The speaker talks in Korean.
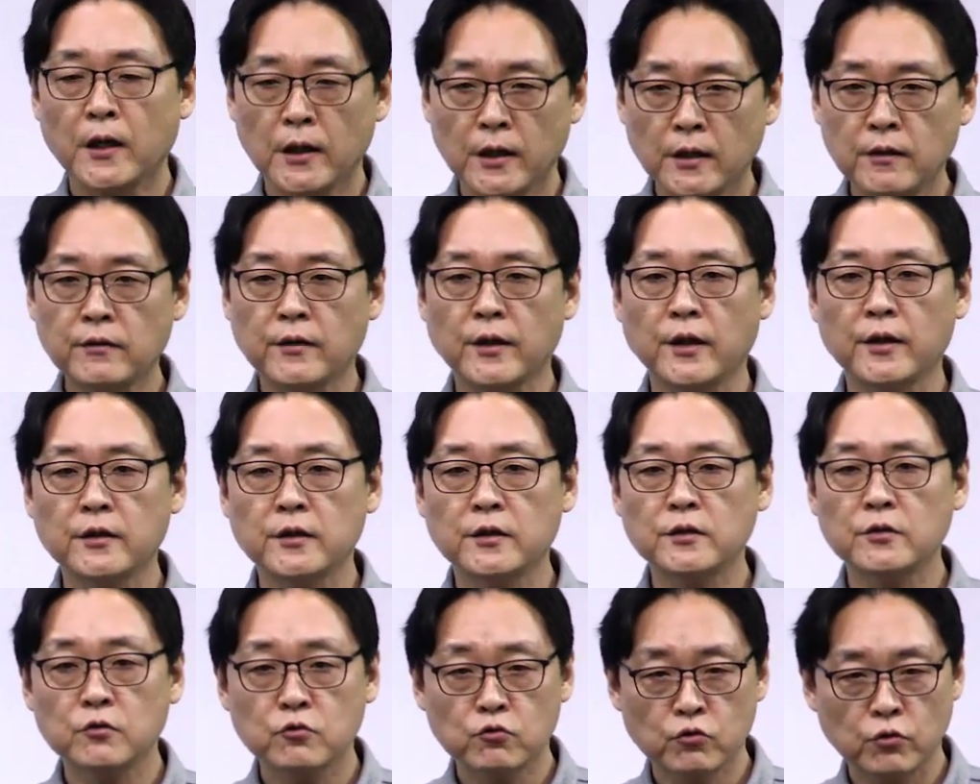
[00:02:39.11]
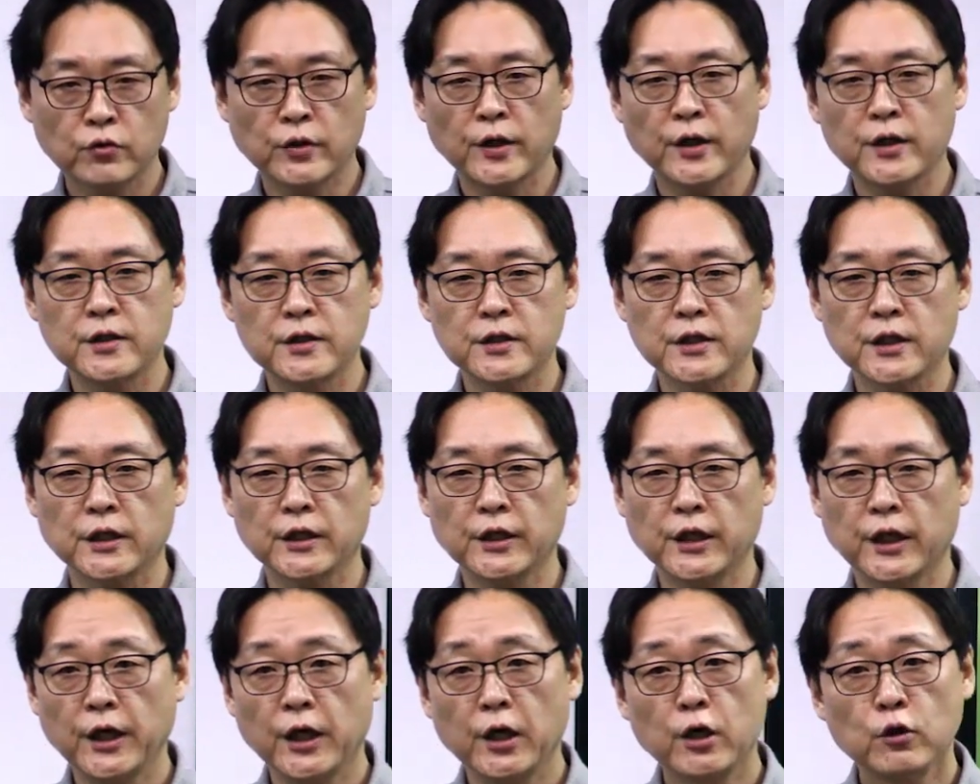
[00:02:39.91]
이때는
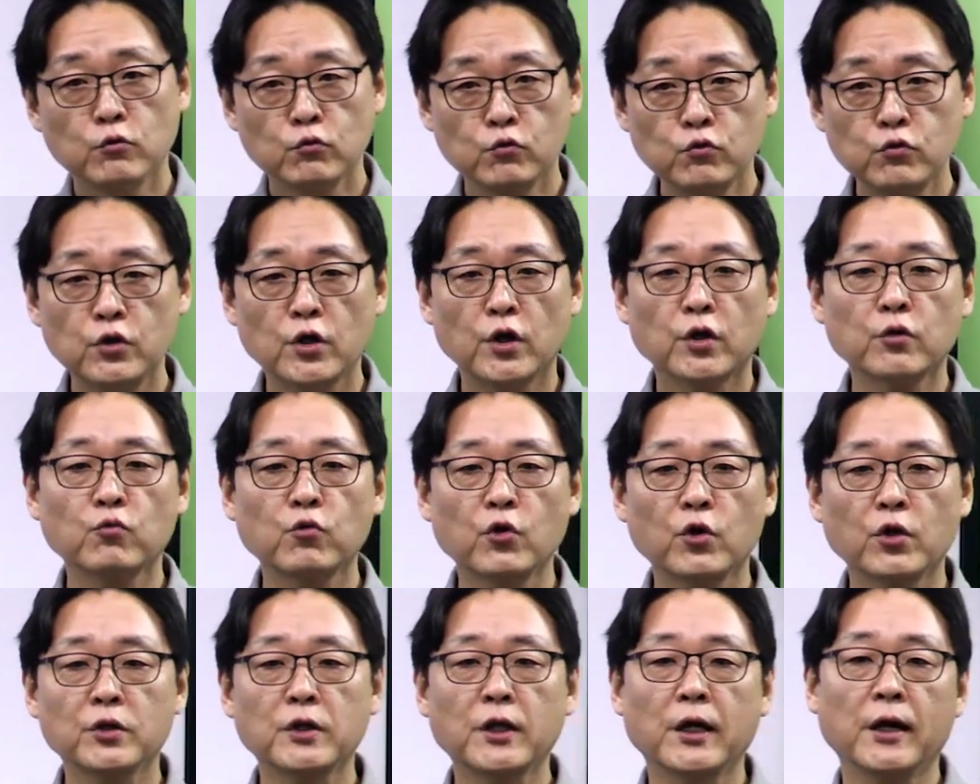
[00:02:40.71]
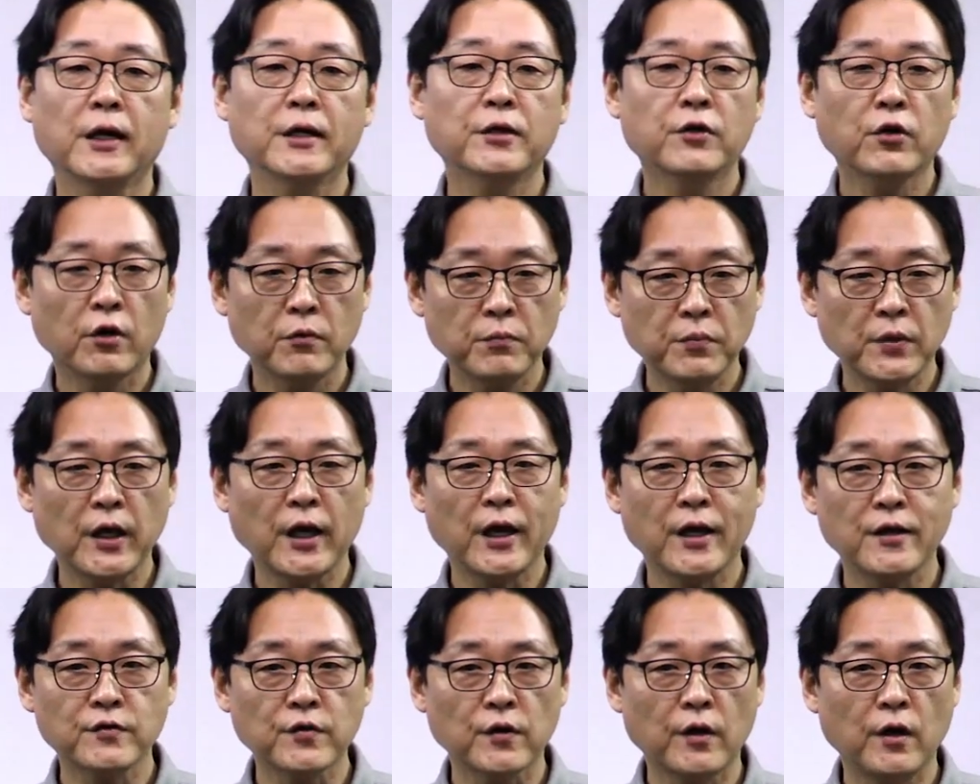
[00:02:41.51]
국회의장이 운영위원회와
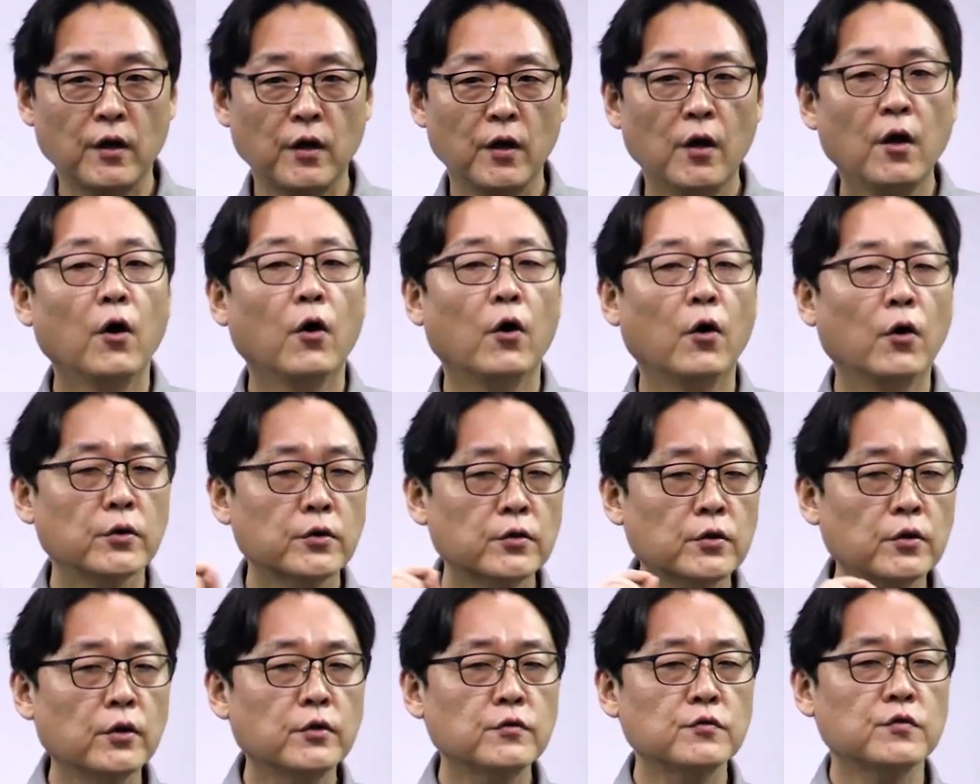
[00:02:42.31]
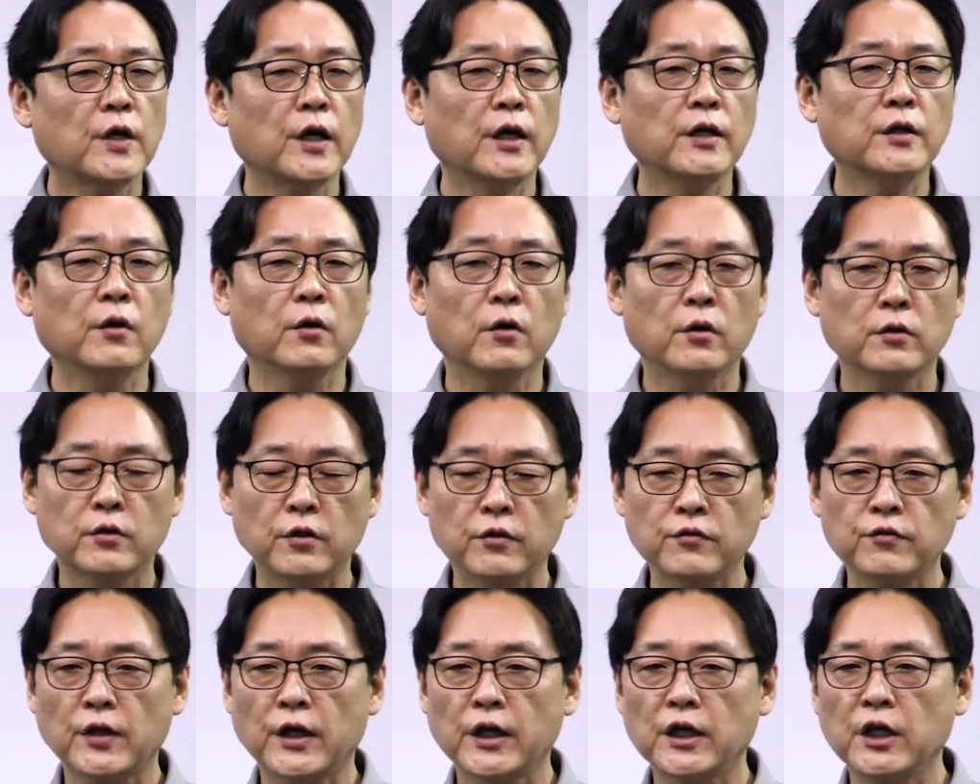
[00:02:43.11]
협의해서 어떤 상
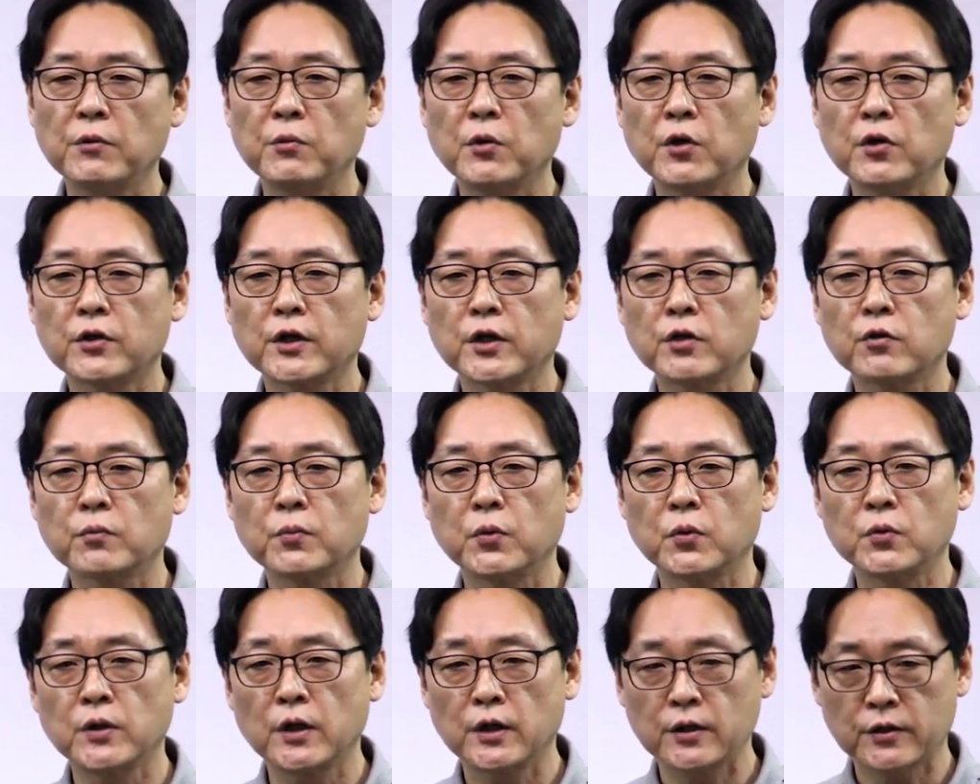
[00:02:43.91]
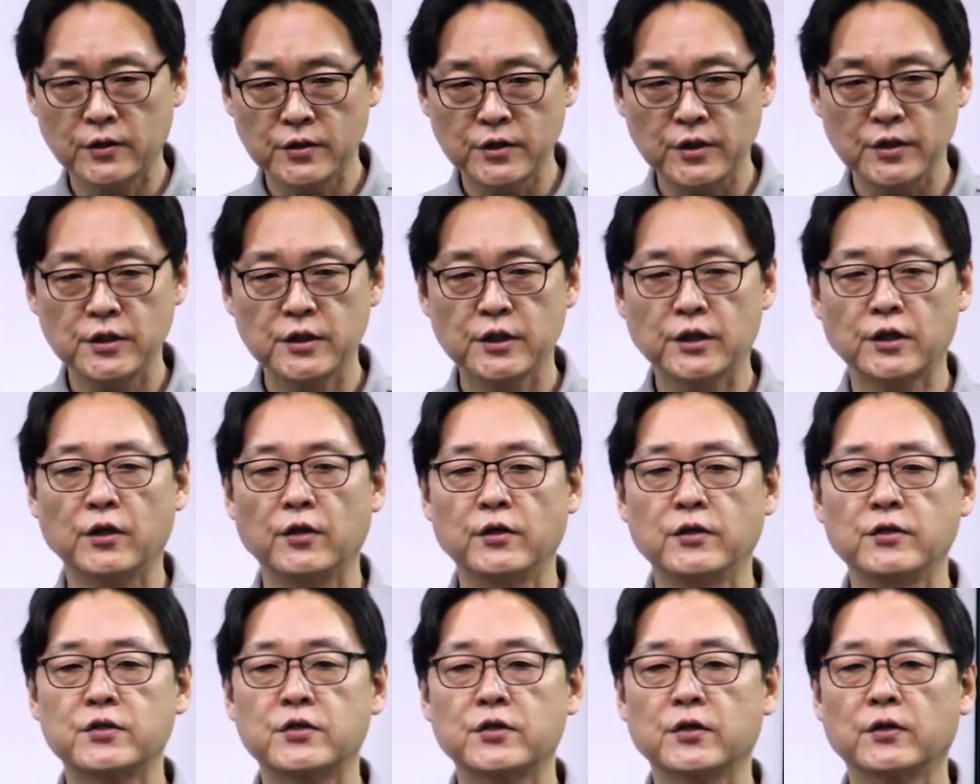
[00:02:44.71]
어떤 상임위원회로 보낼 것인지
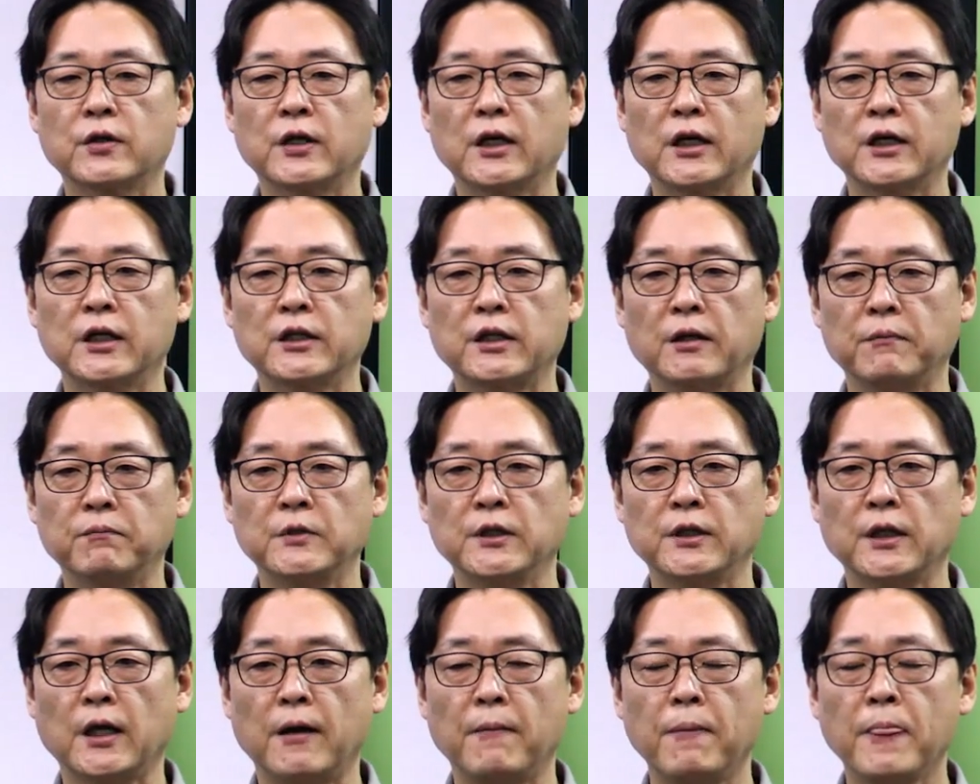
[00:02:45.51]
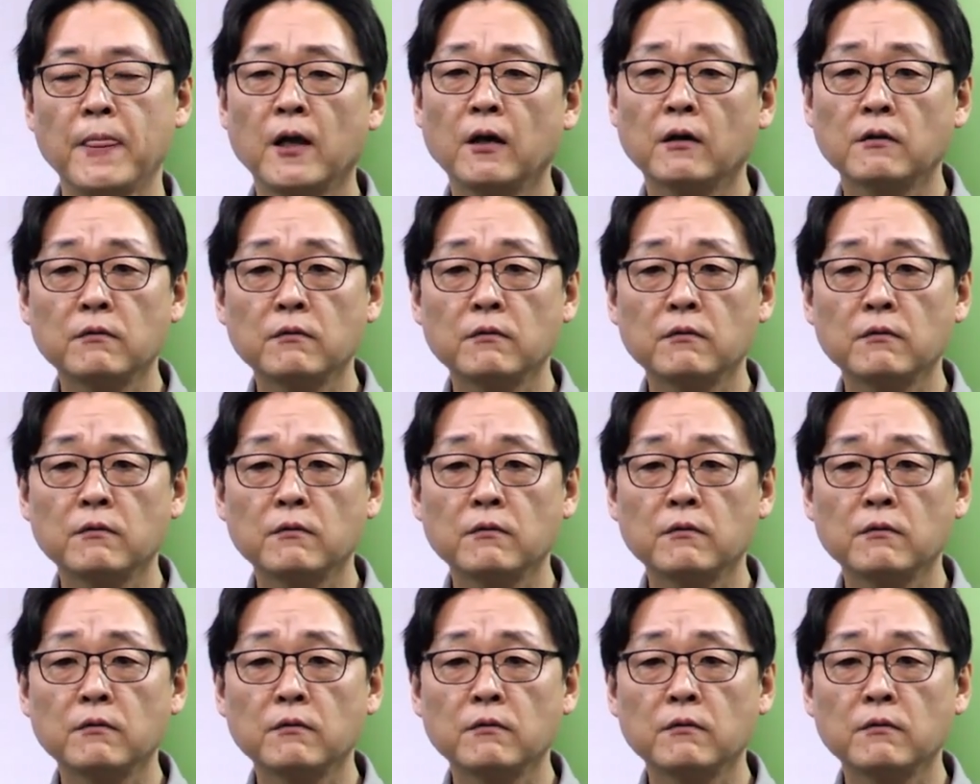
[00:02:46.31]
결정을 하게 됩니다.